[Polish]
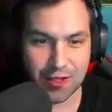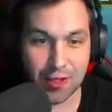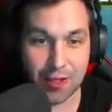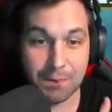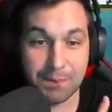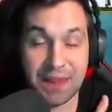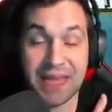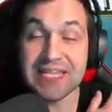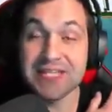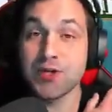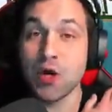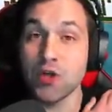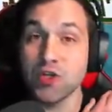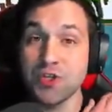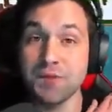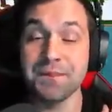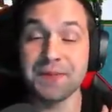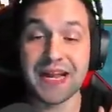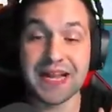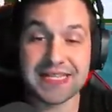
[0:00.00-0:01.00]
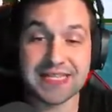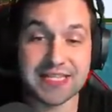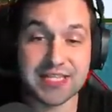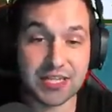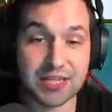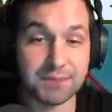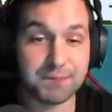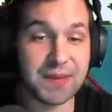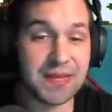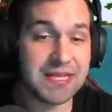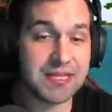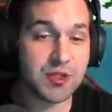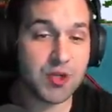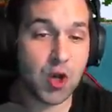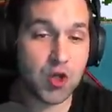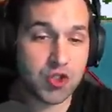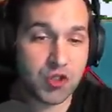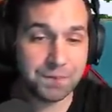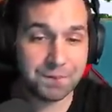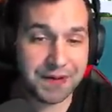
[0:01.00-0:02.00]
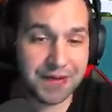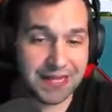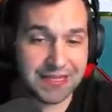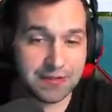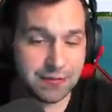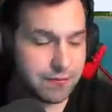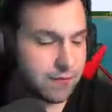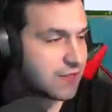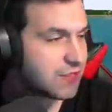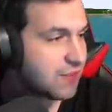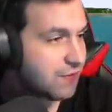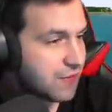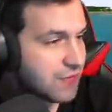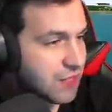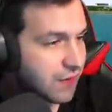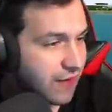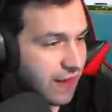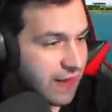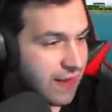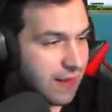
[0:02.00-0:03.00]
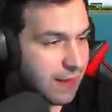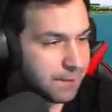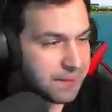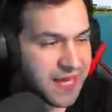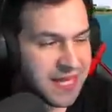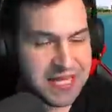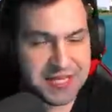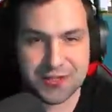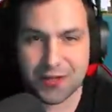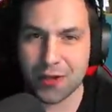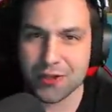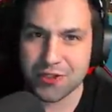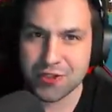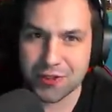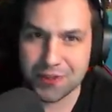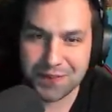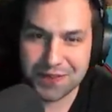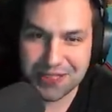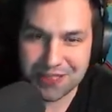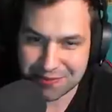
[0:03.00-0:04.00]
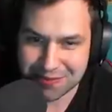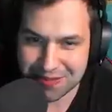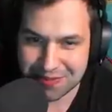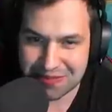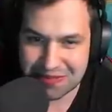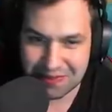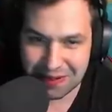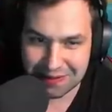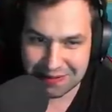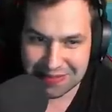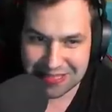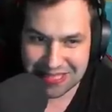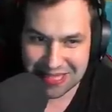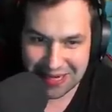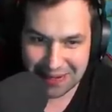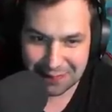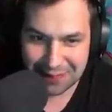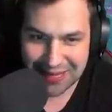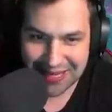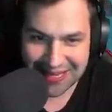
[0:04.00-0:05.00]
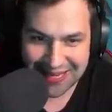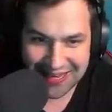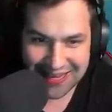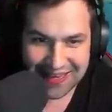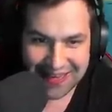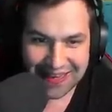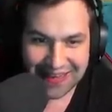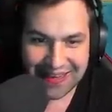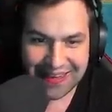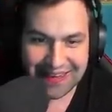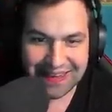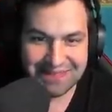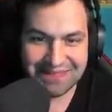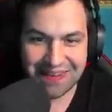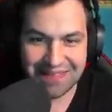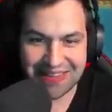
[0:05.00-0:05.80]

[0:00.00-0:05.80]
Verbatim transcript: 5 godzin pracy, czat, 5 godzin pracy, no właśnie widzowie, 5 godzin tu byliśmy, żeby sparwić te rybki, e, mam